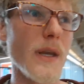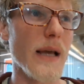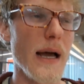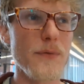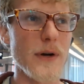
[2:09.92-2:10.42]

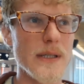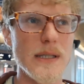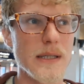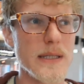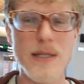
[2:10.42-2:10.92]
ja, einfach
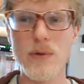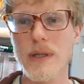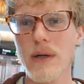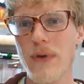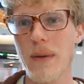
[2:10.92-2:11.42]
äh, sie und
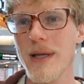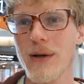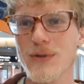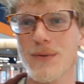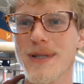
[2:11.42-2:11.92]
ihre Family
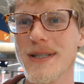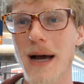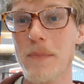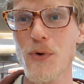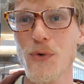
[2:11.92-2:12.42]
auch so ein bisschen da
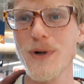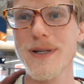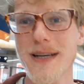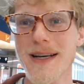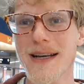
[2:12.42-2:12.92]

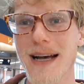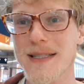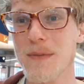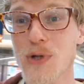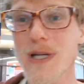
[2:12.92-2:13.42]
abgeholt.
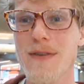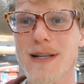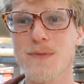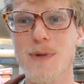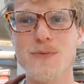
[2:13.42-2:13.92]
Also die Mutter war
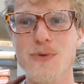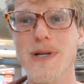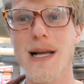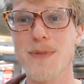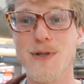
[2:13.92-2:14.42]
zum Beispiel
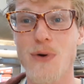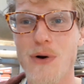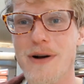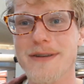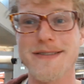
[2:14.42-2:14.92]
total
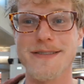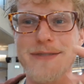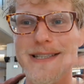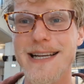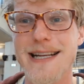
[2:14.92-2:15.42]
besorgt, ne,
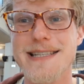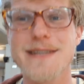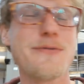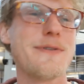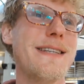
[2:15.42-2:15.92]
wenn die da jetzt
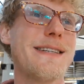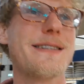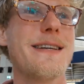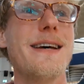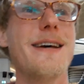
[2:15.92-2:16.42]
hinfliegt.
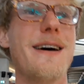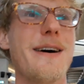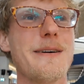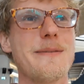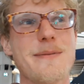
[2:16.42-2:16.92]
Äh,
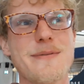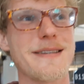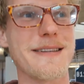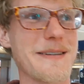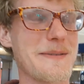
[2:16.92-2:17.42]
da habe ich
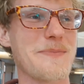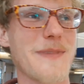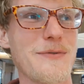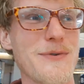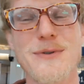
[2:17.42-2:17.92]
ähm,
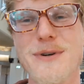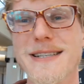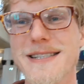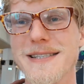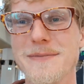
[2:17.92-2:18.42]
dafür gesorgt,
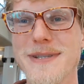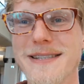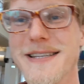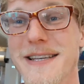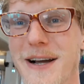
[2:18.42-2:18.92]
dass sie sich ein
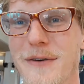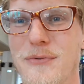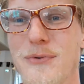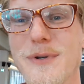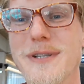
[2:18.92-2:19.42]
bisschen sicherer
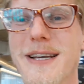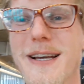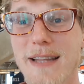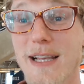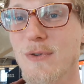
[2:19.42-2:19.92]
fühlt.
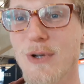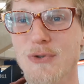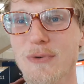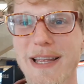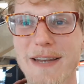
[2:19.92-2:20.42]
Nach so einer
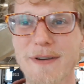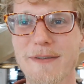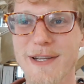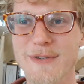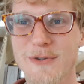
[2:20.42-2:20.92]
Stunde
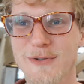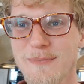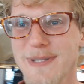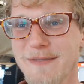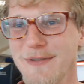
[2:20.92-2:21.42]
etwa war das schon so
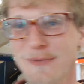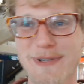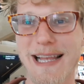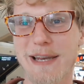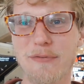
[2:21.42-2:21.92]
ein bisschen wie so eine
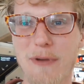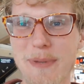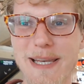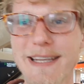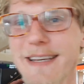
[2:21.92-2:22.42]
kleine
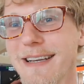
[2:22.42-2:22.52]
Family.